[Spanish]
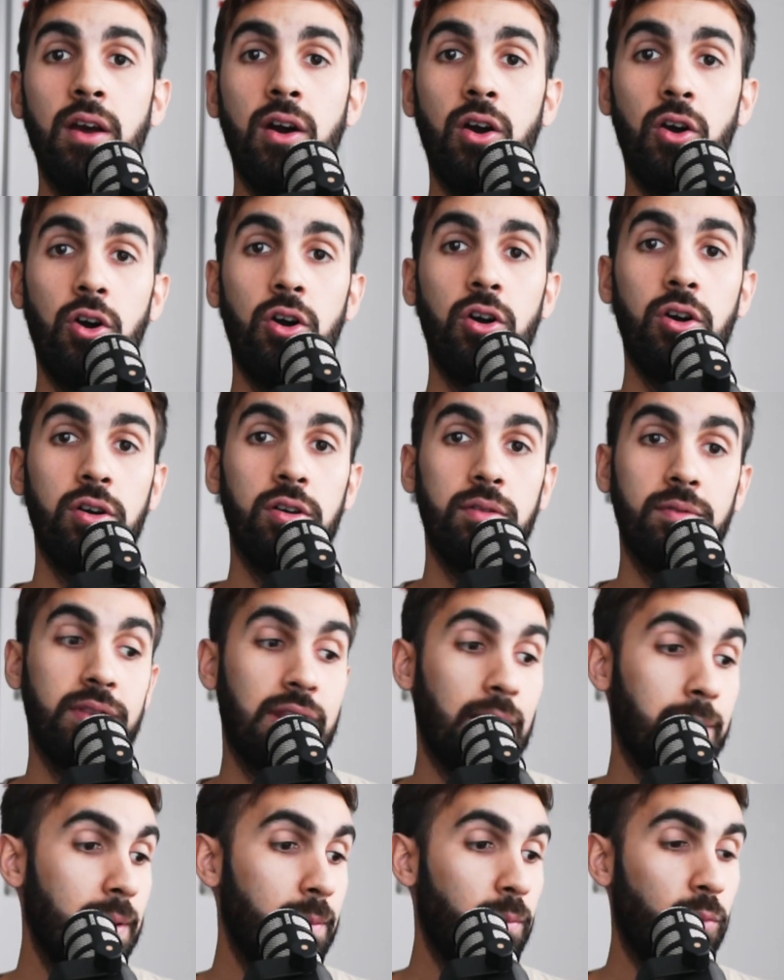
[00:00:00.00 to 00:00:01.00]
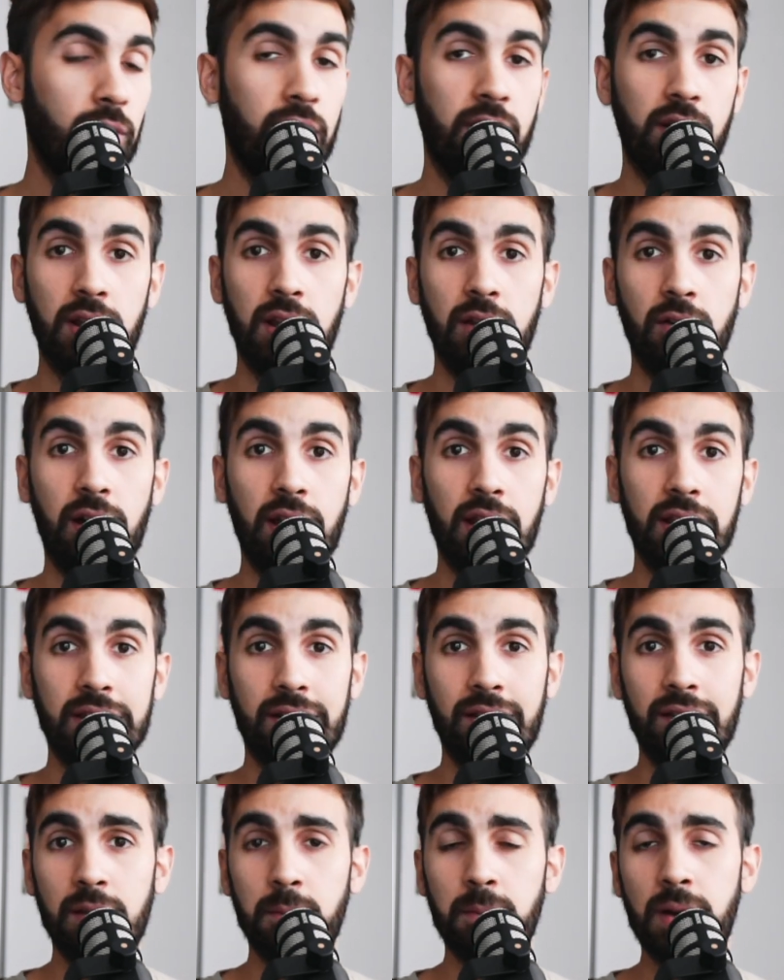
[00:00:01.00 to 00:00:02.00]
O también pueden relevar a
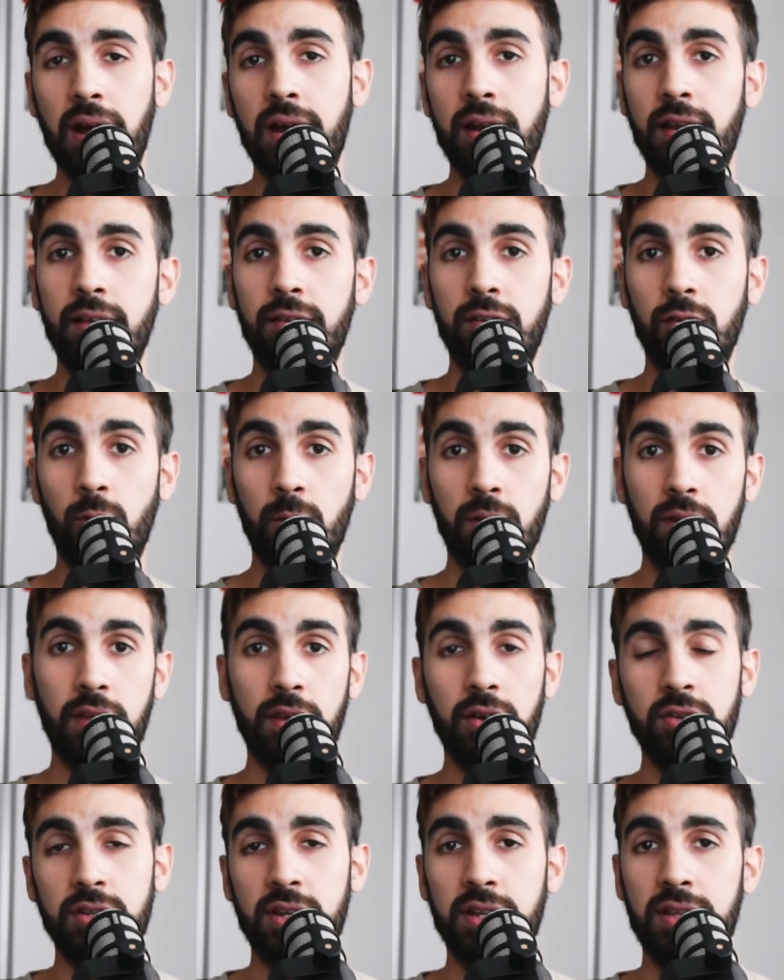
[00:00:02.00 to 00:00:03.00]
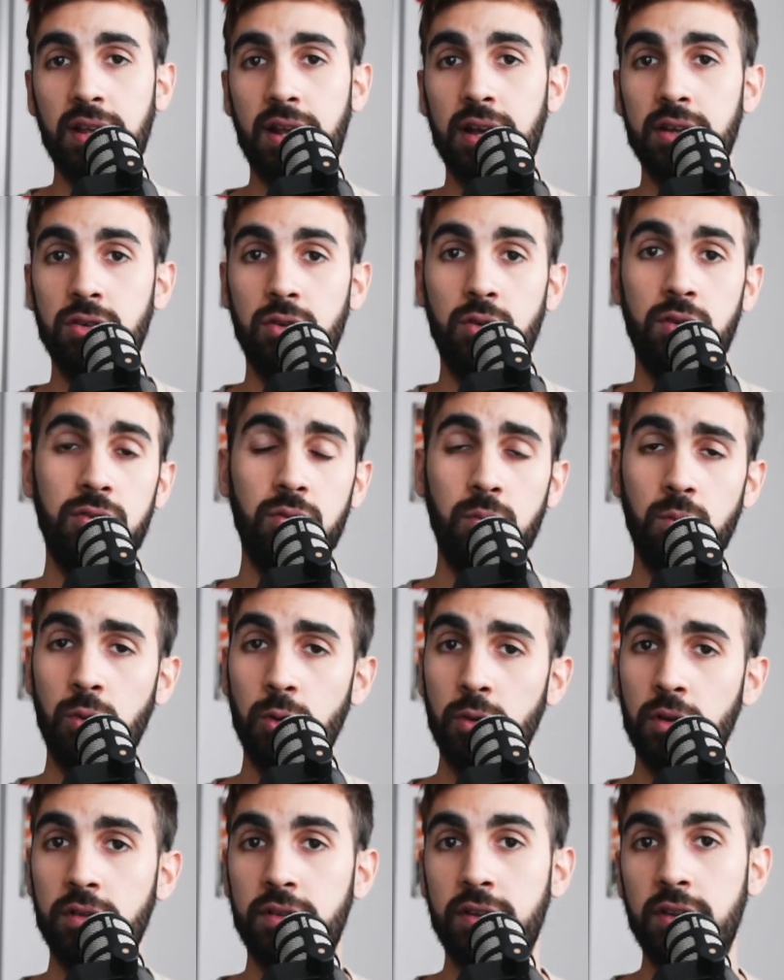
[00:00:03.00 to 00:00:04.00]
través de imágenes o videos. En este caso no hice un
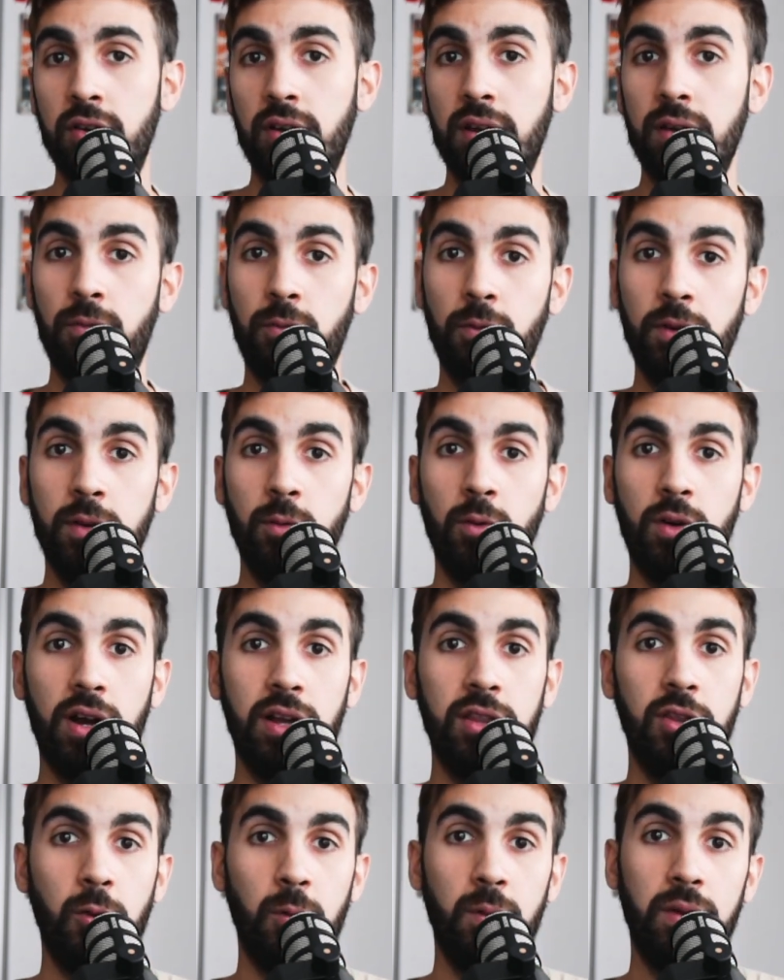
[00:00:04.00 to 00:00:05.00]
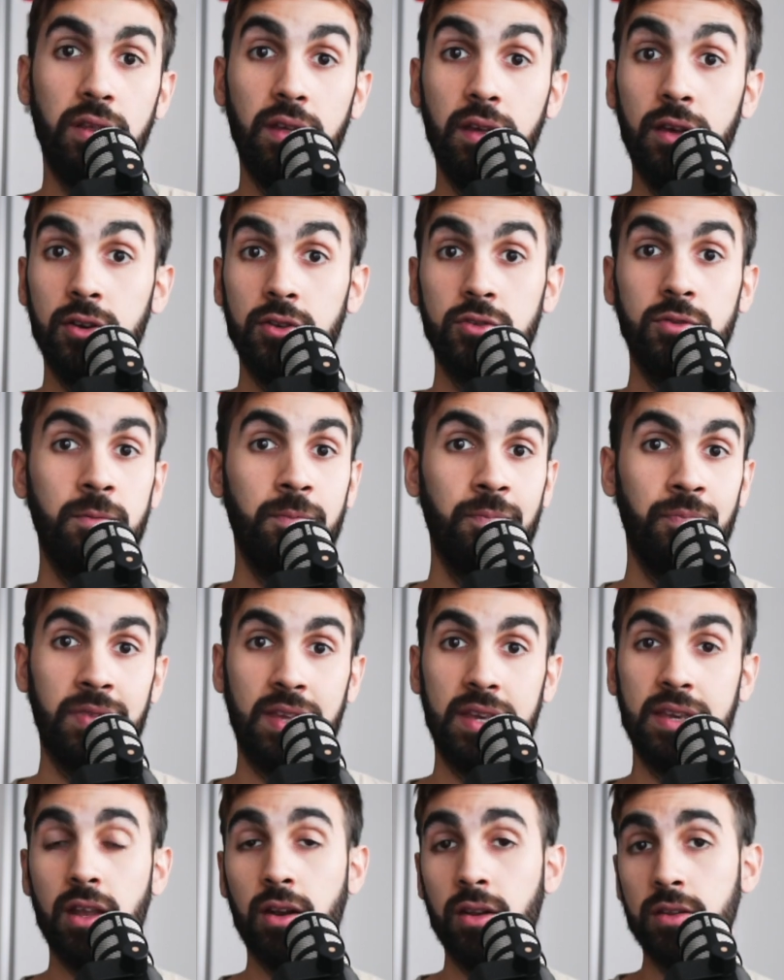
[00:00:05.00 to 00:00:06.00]
moodboard, sino que fui buscando videos
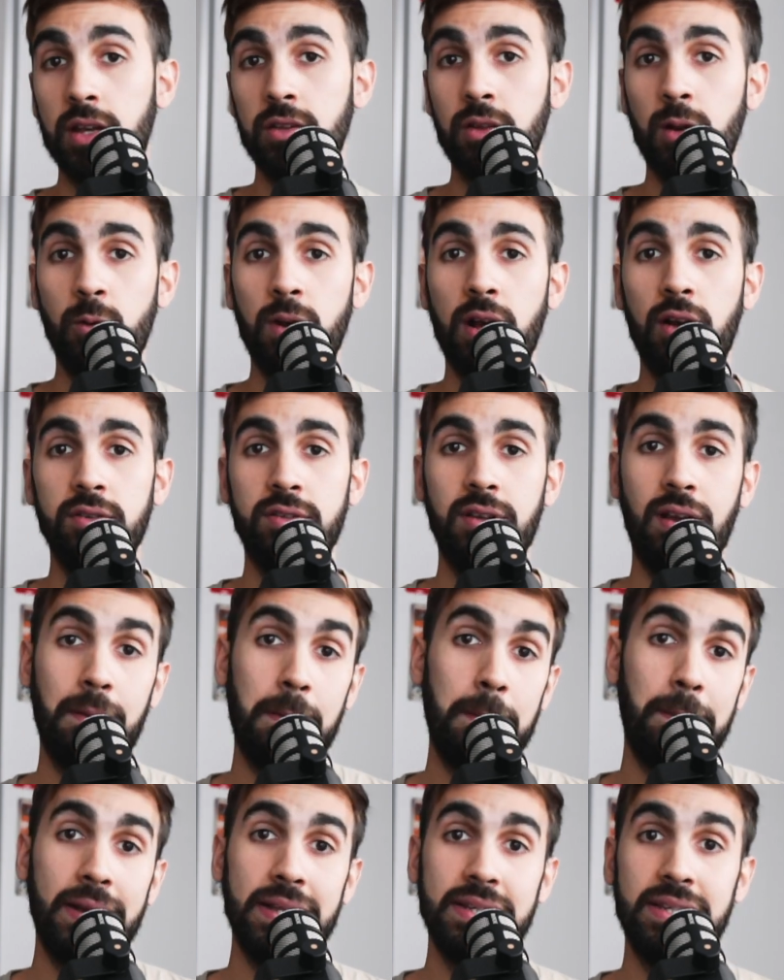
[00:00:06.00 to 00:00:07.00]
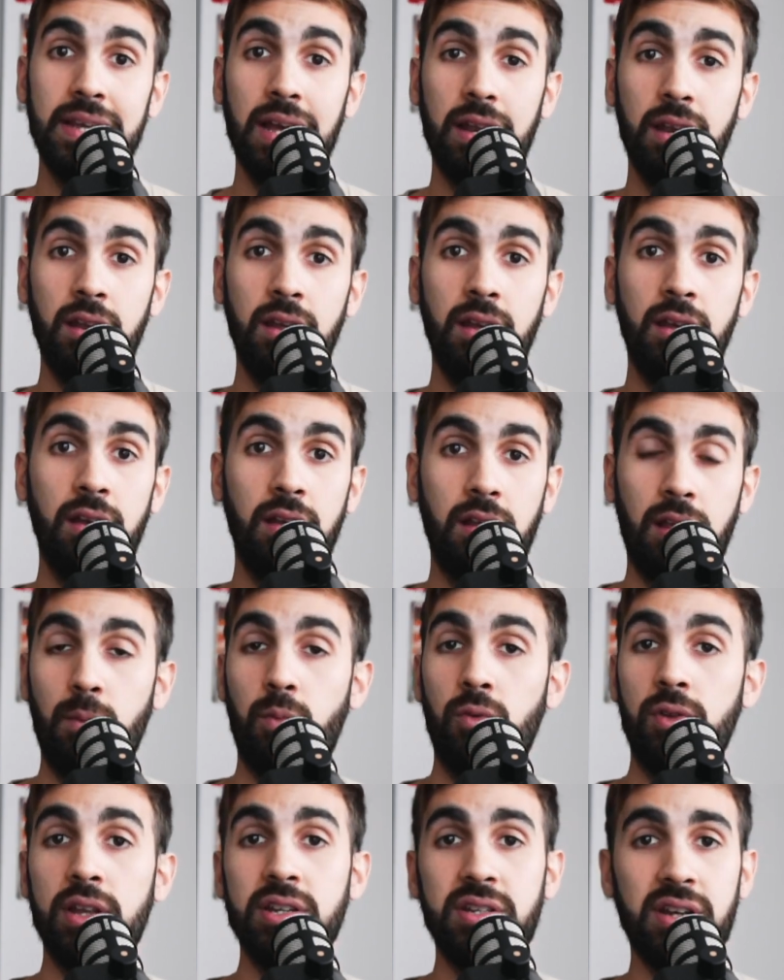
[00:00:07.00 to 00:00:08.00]
y anotando algunas cosas que me parecían que
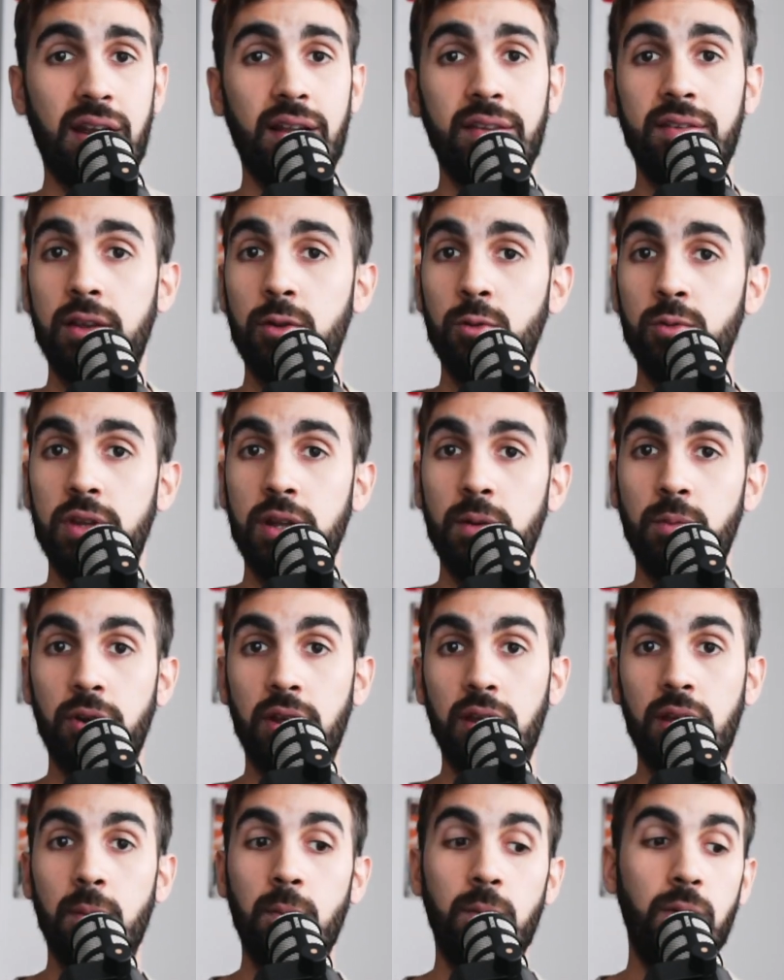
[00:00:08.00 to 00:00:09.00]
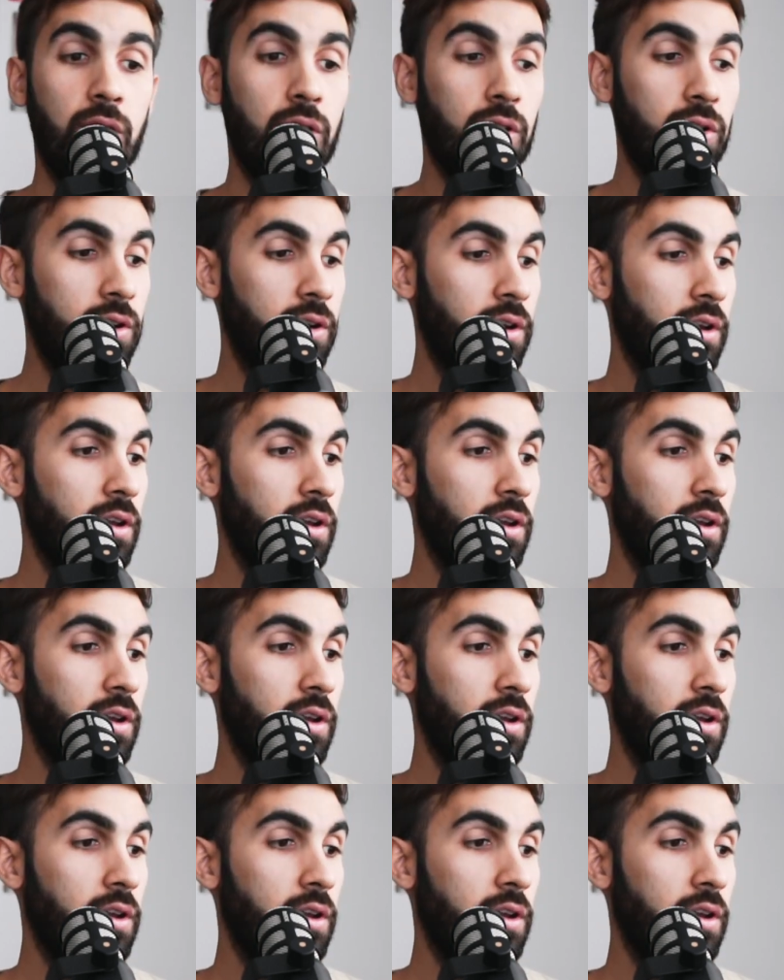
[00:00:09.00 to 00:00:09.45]
podía llegar a ser útil. Por ejemplo,